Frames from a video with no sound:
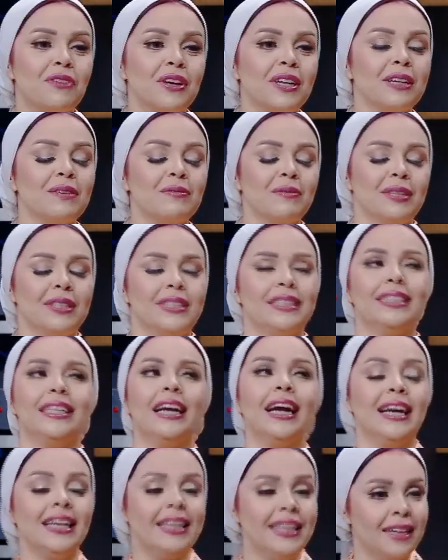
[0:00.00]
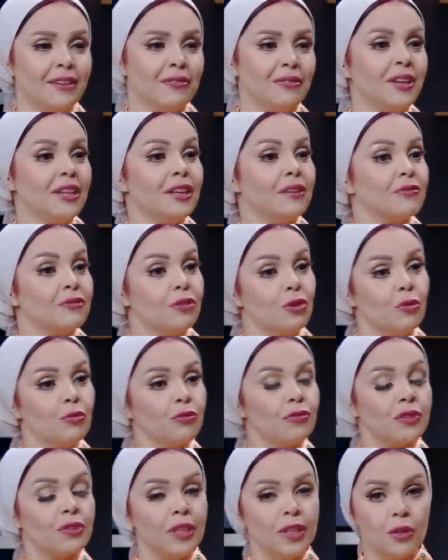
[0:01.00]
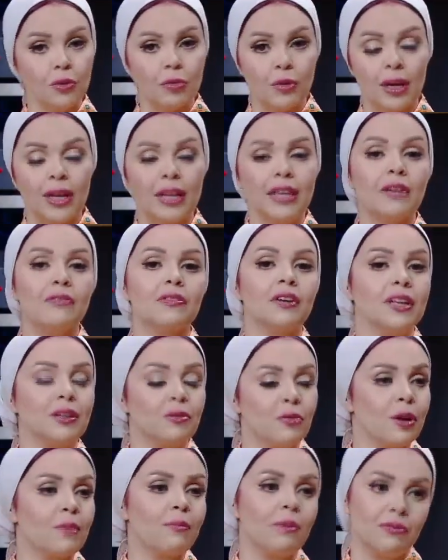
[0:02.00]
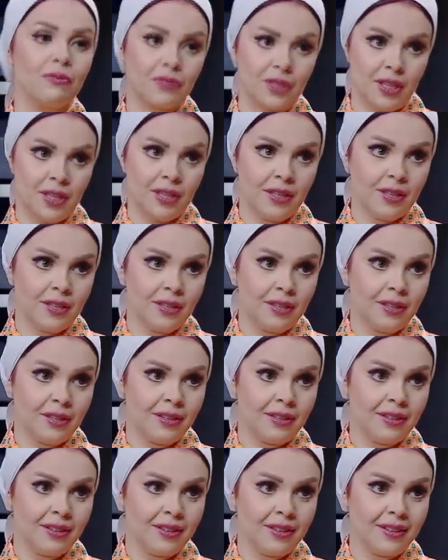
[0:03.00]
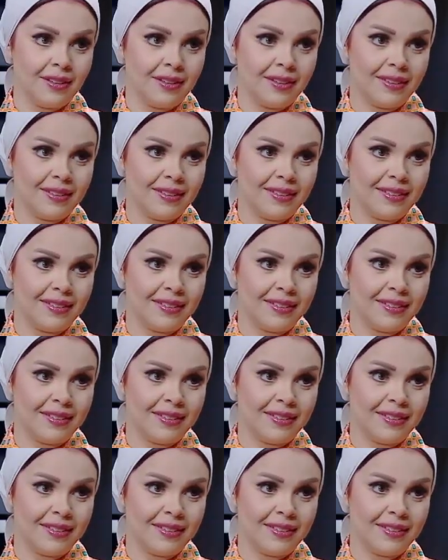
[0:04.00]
فعلا دي حقيقه فعلا في يوم فري ولا هي فعلا وجبه فري ماشي